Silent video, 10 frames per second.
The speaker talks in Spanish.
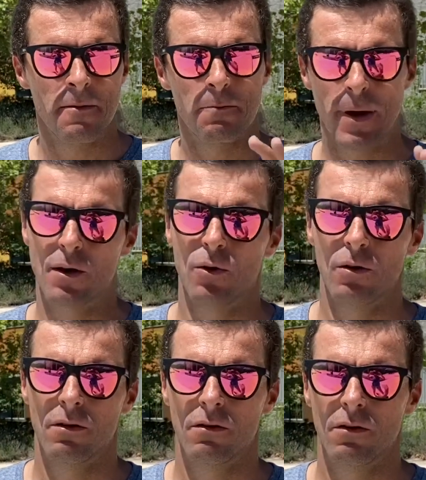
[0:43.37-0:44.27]
Pero
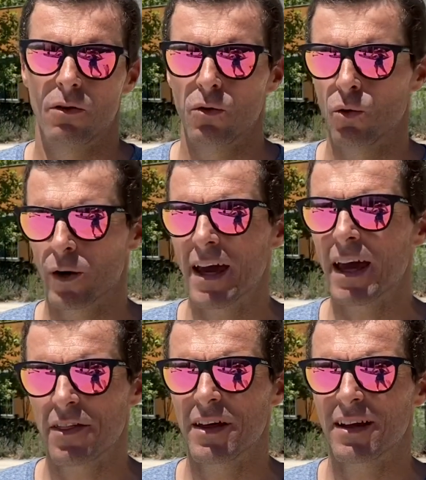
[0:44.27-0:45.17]
lo que hay que
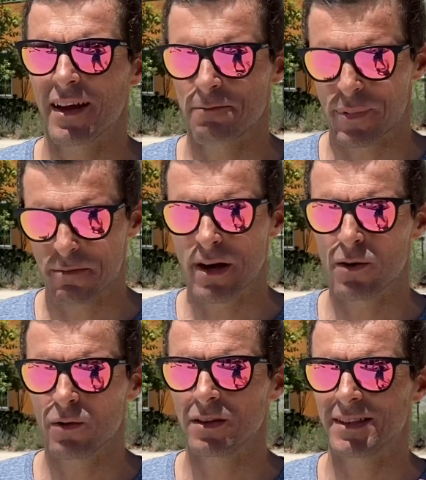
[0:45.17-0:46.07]
hacer,
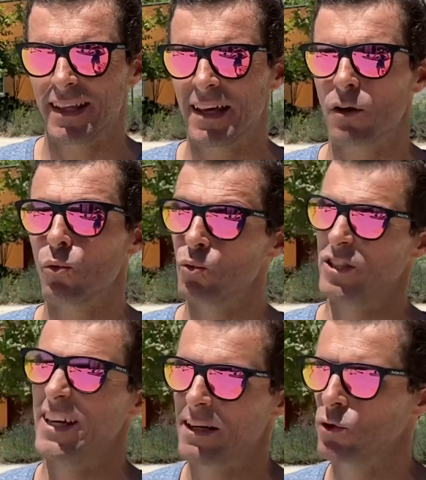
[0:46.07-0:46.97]
primero, tener un
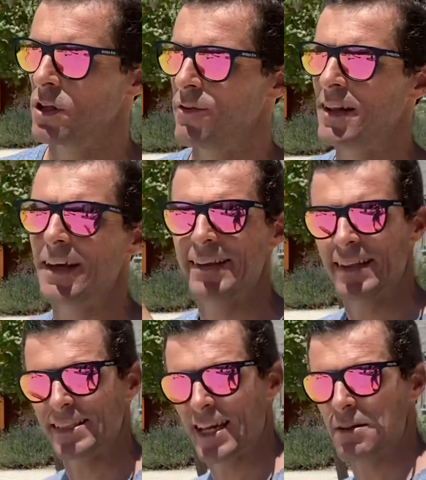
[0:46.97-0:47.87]
cierto nivel en
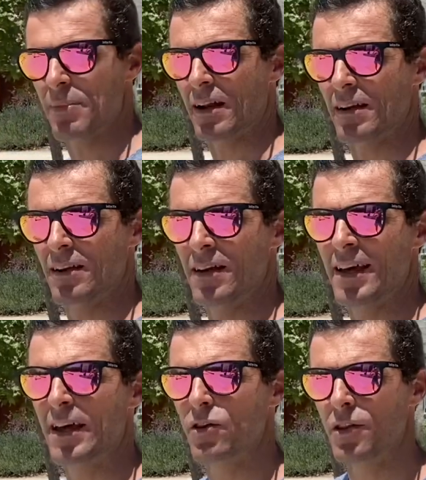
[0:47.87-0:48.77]
el skatepark.
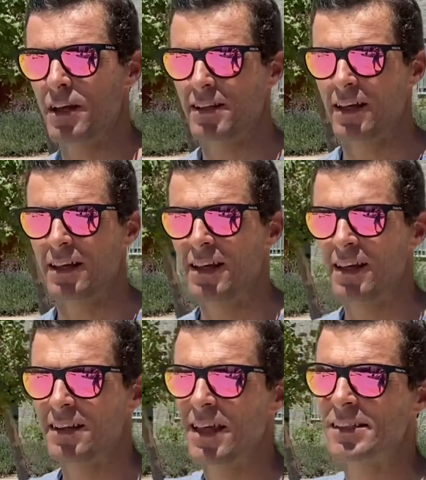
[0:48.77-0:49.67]
Quiero decirte,
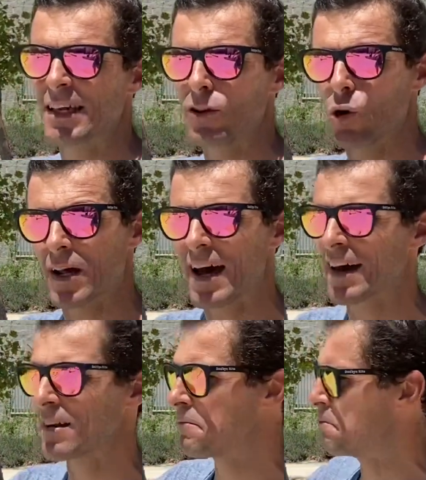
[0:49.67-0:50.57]
tienes que
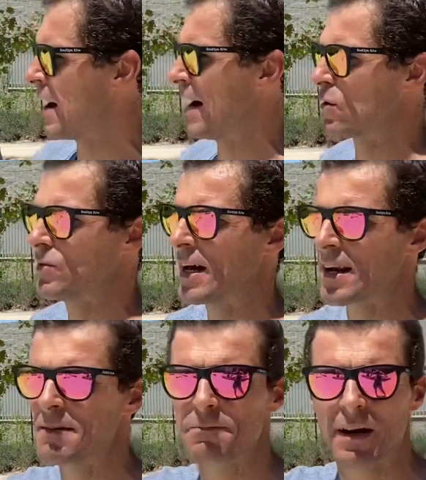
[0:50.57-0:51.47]
lograr bajar una
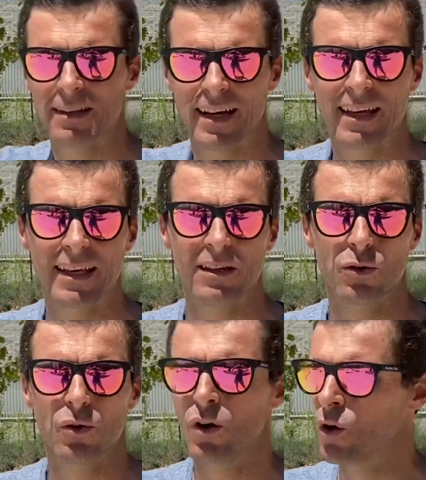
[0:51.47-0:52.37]
rampa
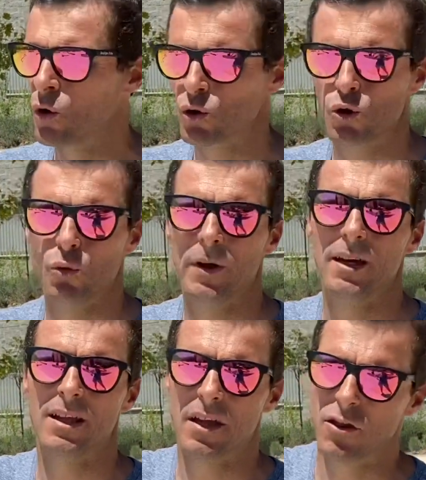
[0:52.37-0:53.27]
tranquilo,
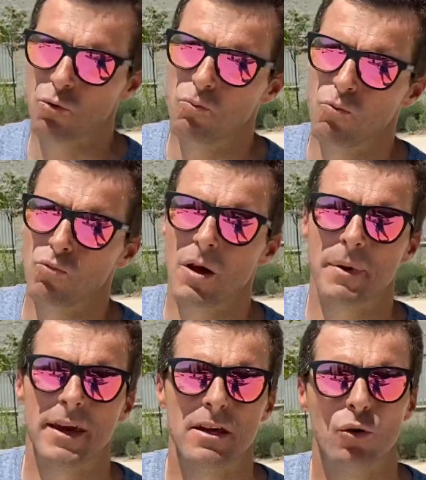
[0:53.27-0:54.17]
subir, hacer una
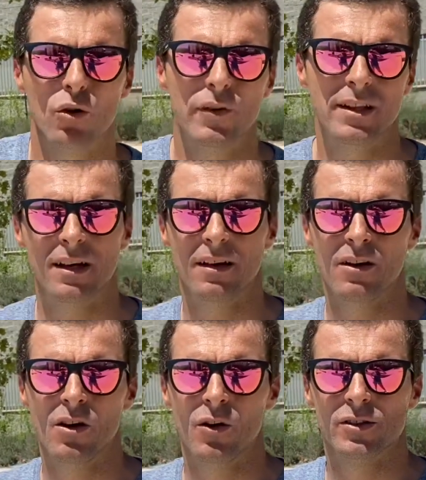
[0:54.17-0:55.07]
pequeña curvita,
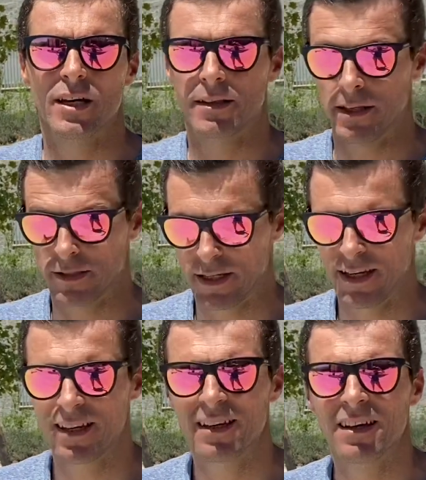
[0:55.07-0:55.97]
o sea, tienes
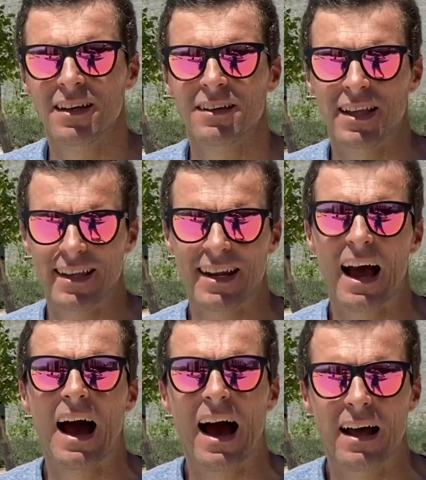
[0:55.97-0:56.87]
que tener
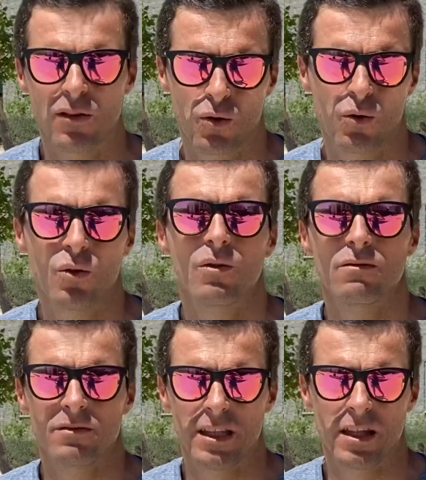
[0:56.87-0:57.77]
algo
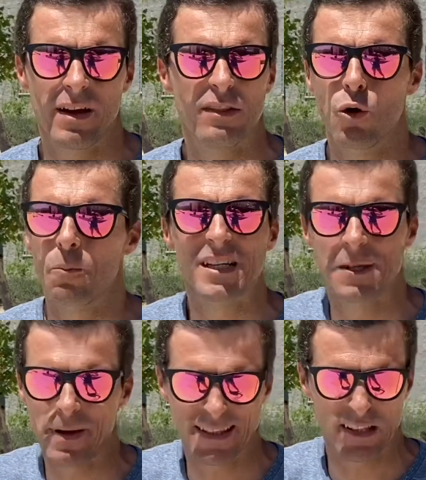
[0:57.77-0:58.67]
de nivel, no
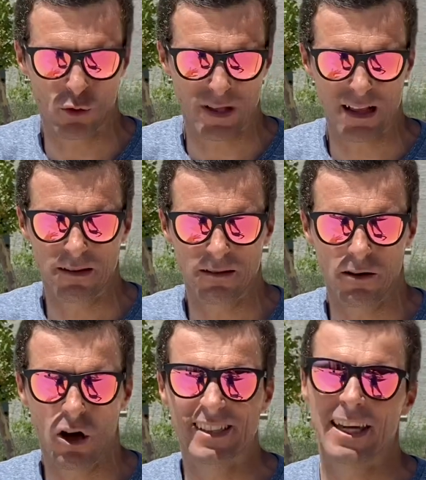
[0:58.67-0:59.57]
principiante total.
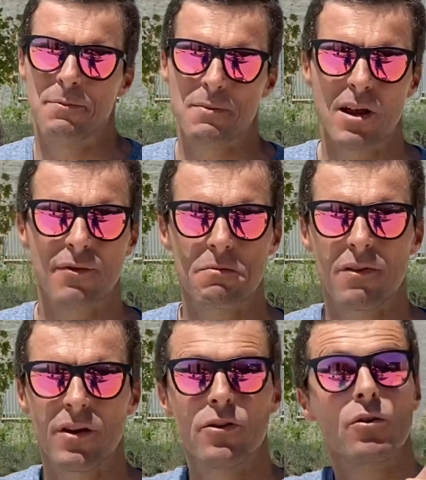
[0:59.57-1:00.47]
Así que primero ve mi
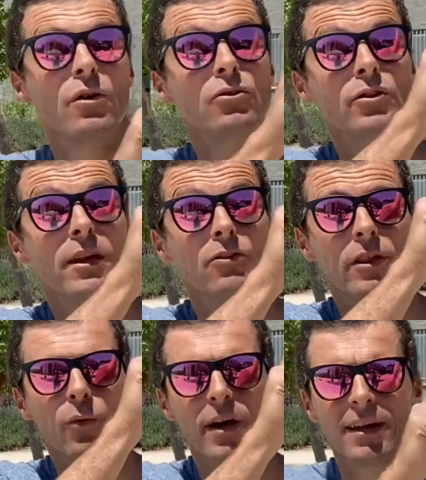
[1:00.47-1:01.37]
vídeo, lo, tengo,
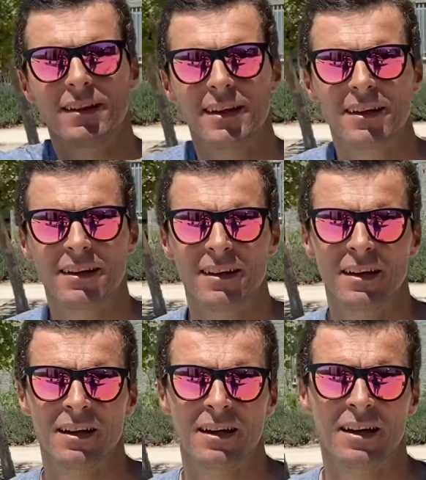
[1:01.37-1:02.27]
dejo aquí el link,
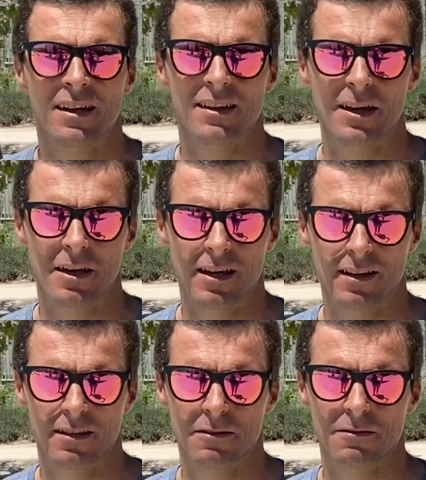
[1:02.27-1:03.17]
de
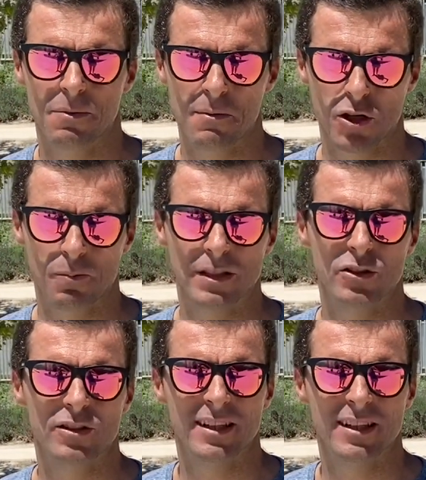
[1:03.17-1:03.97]
primeros pasos en